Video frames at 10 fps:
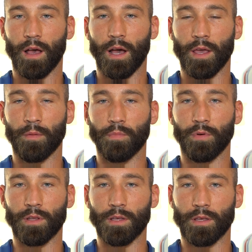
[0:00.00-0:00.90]
a
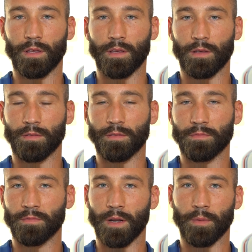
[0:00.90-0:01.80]
Empoli
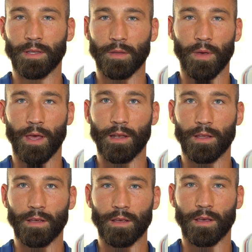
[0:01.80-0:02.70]
veramente
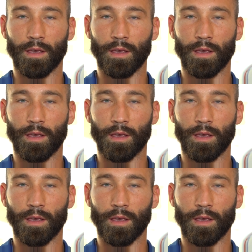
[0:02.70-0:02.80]
belli.